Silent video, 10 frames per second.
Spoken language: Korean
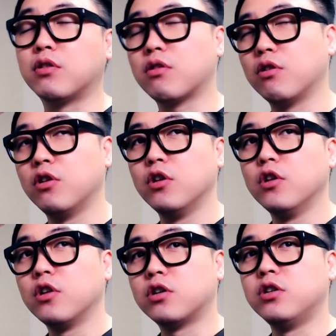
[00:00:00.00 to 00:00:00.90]
그래서
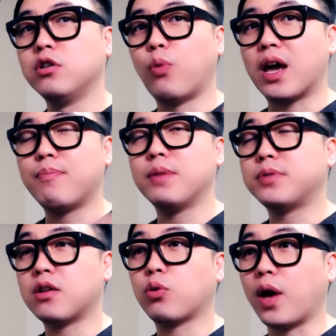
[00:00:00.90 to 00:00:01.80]
그 와이프
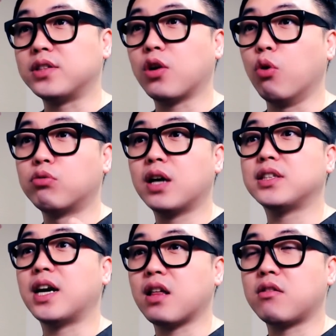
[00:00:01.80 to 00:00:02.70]
입장에서는 굉장히 억울하지
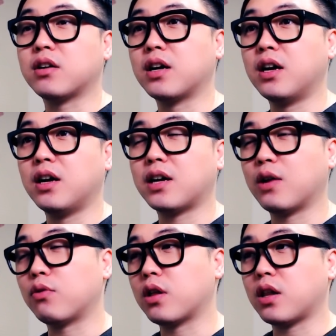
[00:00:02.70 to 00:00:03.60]

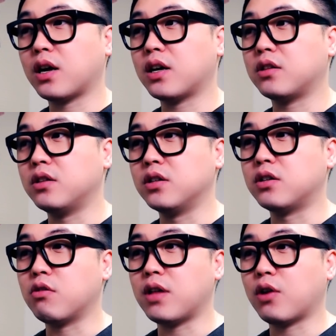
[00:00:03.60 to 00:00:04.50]
않았을까라고 이렇게 생각이 드는
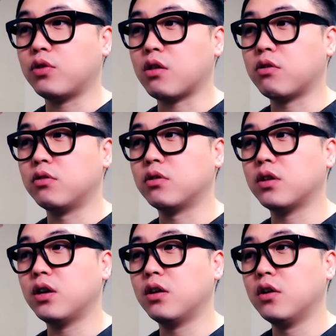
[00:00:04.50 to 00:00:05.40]
그런 사건이
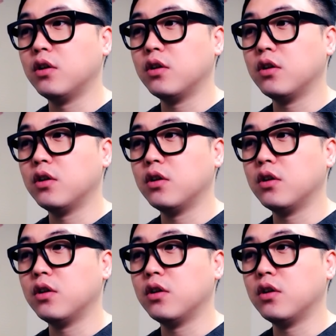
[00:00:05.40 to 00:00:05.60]
있었는데